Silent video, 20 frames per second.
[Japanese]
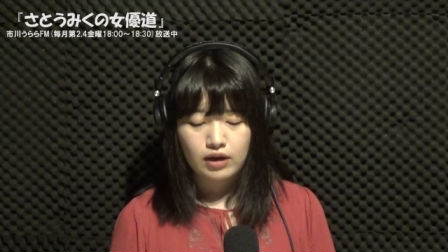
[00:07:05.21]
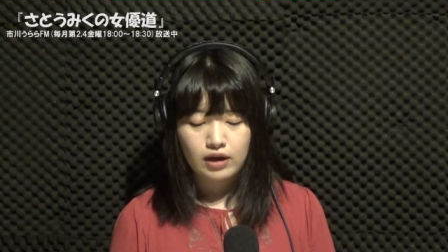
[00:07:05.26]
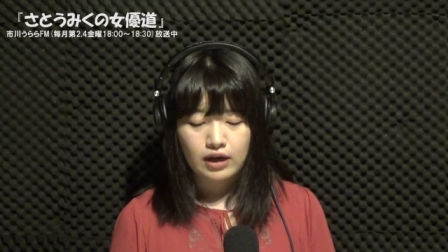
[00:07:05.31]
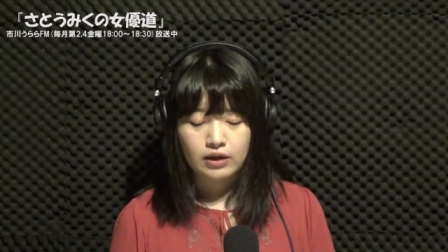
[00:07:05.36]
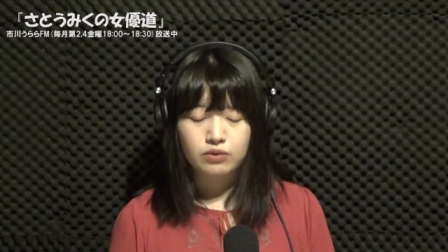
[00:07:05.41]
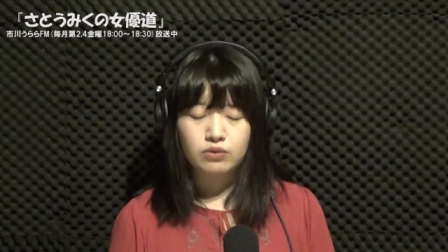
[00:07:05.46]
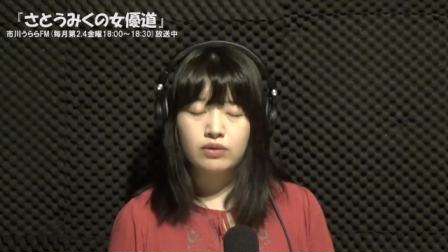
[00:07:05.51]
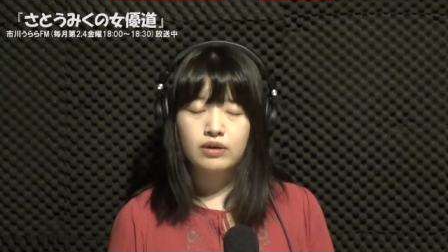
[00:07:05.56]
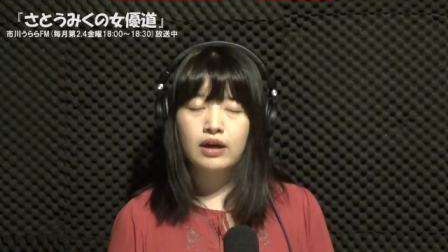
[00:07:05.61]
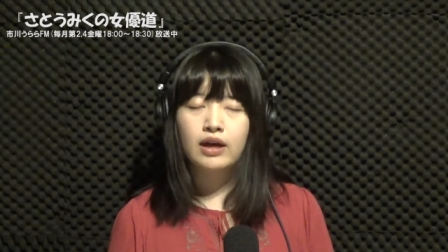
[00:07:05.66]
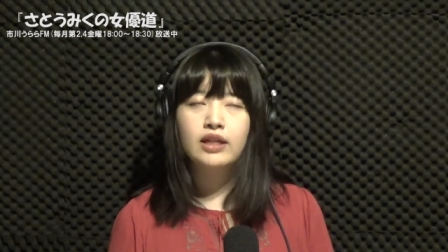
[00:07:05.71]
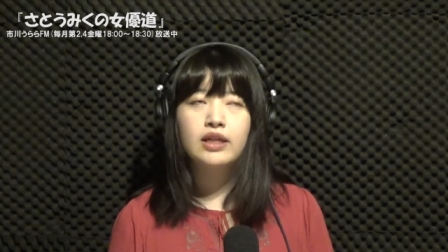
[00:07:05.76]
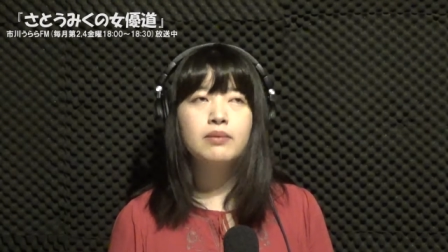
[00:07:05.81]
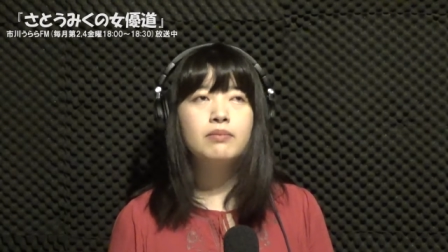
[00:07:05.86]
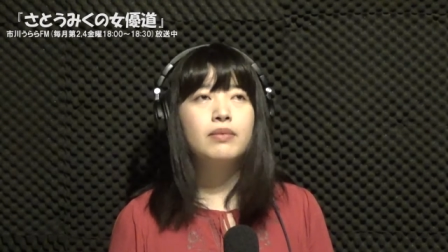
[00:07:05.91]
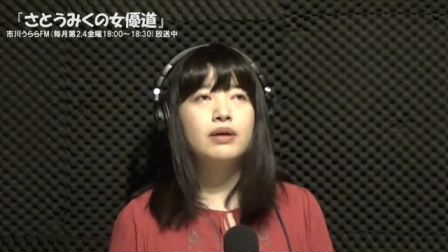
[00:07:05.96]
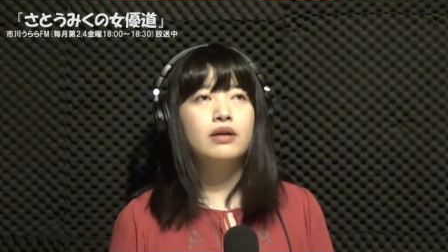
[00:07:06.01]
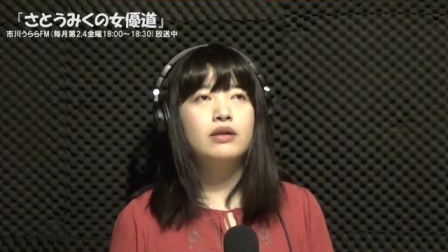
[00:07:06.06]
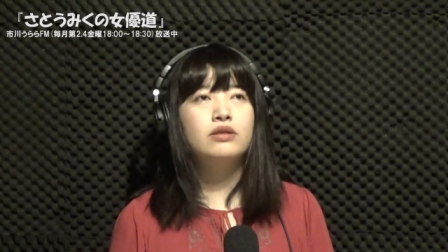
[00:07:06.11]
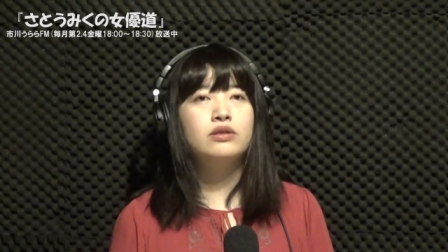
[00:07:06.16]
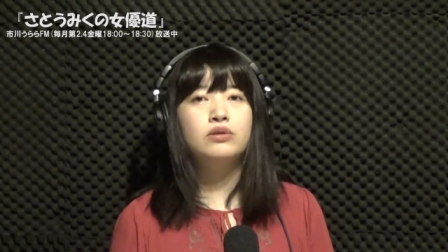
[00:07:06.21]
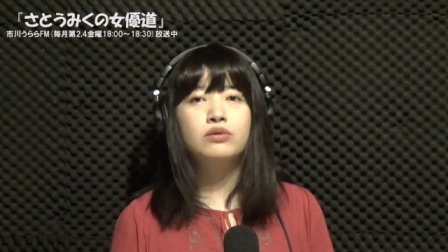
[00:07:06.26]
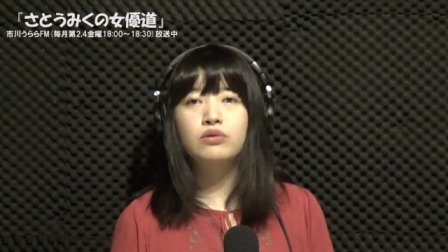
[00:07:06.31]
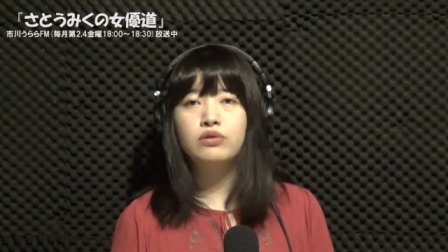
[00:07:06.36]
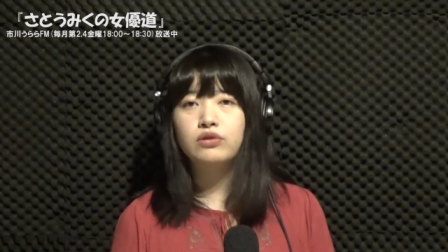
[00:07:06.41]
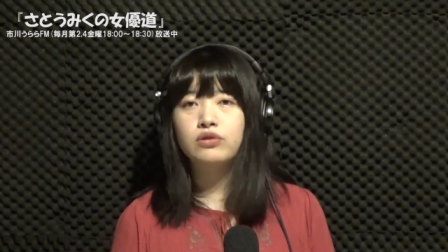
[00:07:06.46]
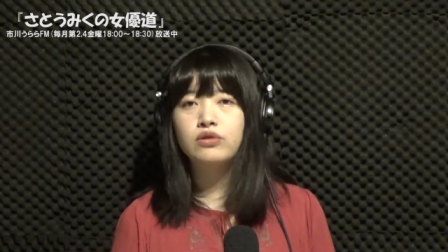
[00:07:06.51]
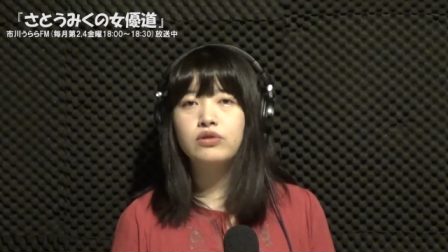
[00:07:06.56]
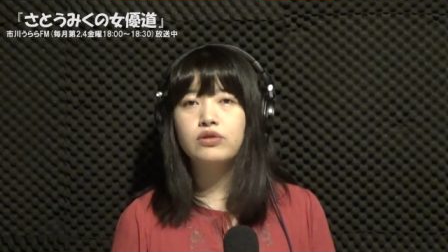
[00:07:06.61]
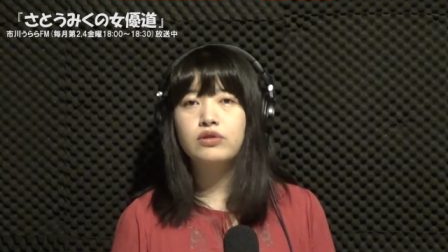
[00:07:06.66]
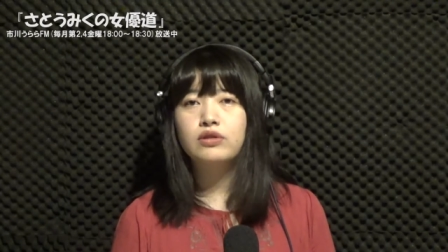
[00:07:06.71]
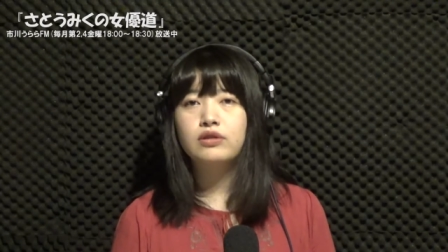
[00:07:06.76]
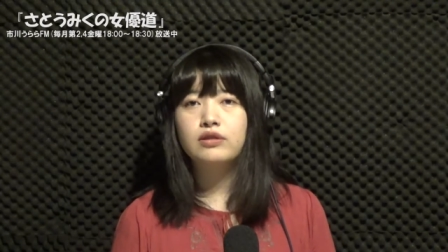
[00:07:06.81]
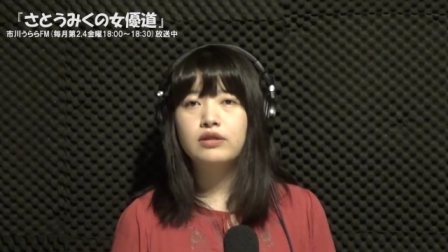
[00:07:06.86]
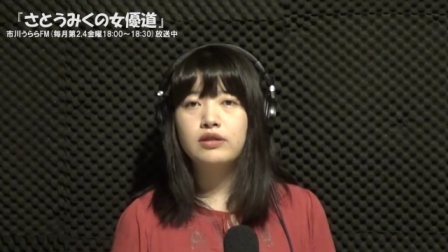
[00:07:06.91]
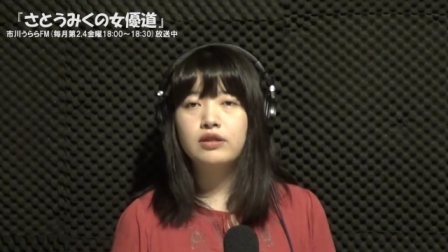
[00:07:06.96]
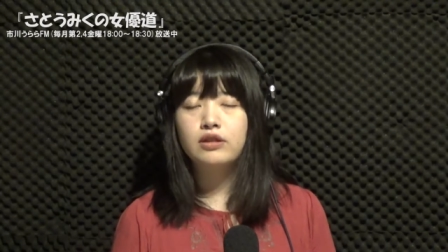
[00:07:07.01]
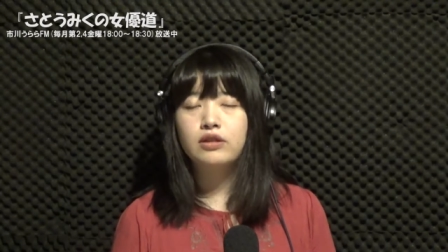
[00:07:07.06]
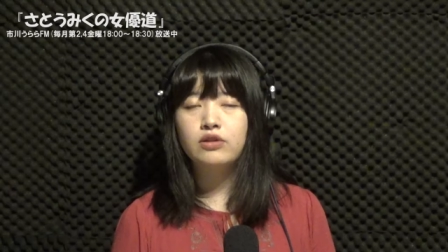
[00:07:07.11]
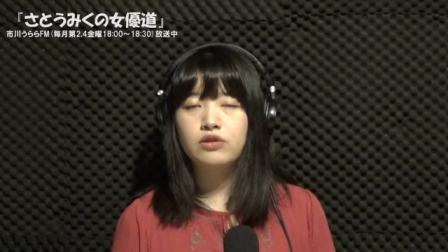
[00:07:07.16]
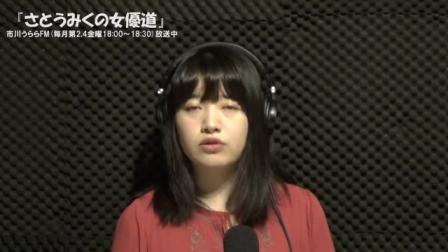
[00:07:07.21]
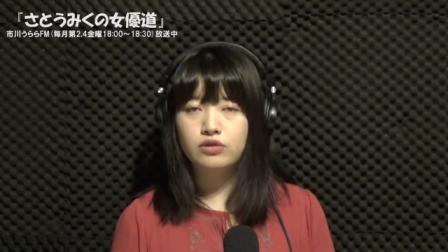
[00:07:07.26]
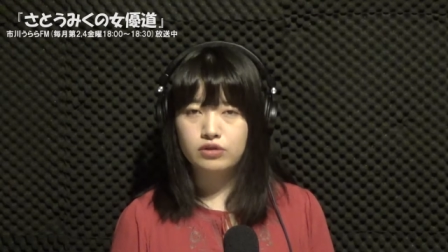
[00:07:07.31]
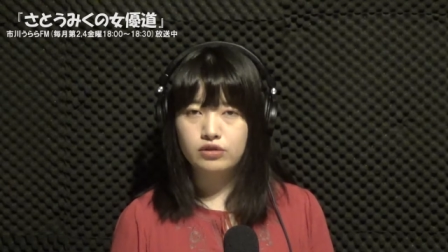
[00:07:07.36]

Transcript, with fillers: あのアニメがすごくよ